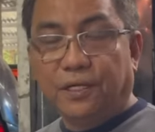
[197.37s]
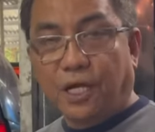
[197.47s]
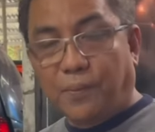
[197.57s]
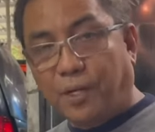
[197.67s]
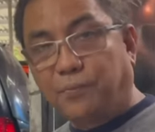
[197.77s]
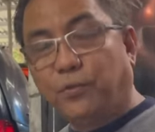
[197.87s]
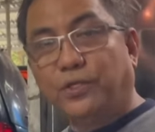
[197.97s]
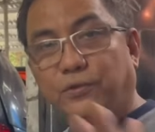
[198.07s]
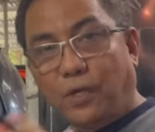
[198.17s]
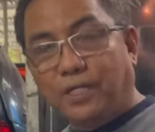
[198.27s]
kapag po
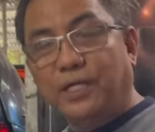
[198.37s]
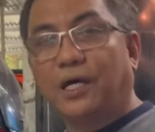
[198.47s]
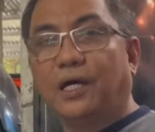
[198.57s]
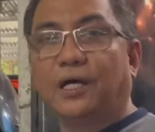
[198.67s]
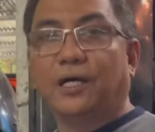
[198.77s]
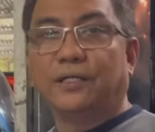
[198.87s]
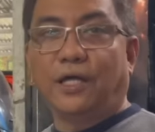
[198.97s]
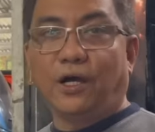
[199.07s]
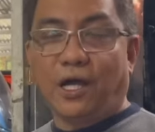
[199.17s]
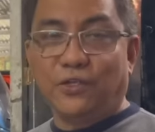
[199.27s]
ito ay uh,
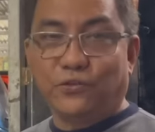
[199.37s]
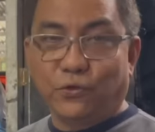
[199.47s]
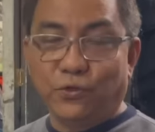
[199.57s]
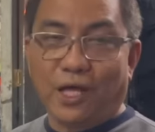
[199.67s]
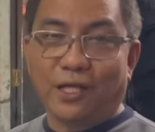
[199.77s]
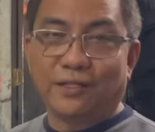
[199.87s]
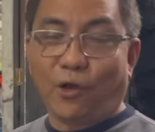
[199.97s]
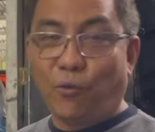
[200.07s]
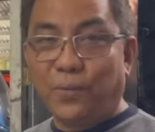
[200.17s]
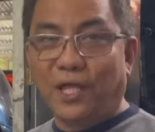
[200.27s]
naayos ko na,
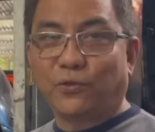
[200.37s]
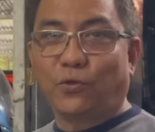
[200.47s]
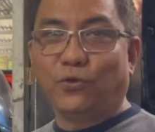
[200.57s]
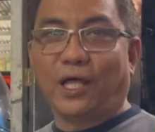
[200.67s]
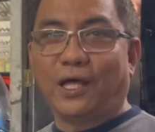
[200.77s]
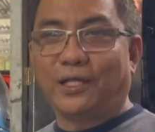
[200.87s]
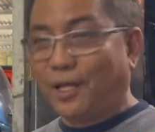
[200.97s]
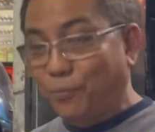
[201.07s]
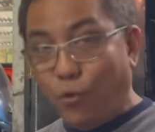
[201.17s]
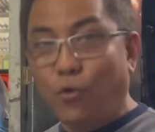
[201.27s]
nakumpleto ko na,
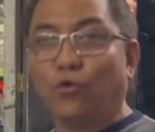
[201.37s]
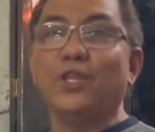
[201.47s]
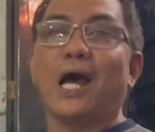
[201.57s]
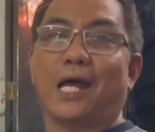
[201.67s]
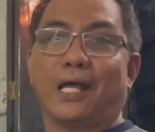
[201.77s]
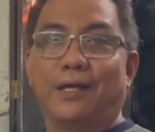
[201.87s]
nabuo ko na,